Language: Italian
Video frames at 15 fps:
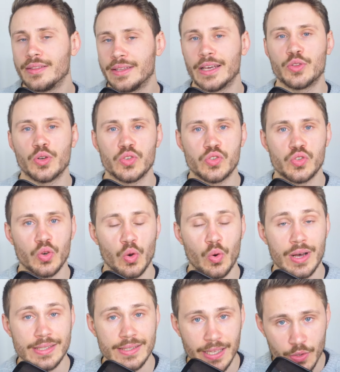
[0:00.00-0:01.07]
dietro
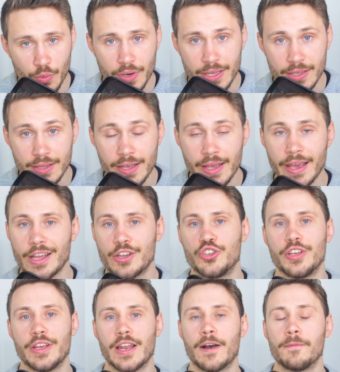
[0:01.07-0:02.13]
solo a Stati Uniti e
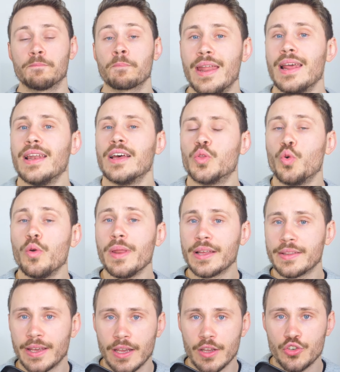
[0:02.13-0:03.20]
Cina. Nel
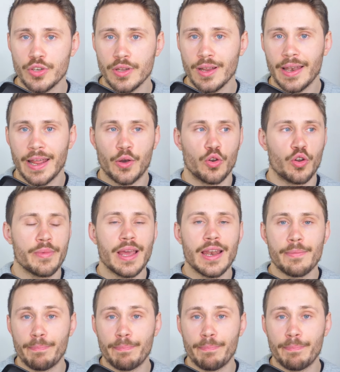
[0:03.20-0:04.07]
2010 l'economia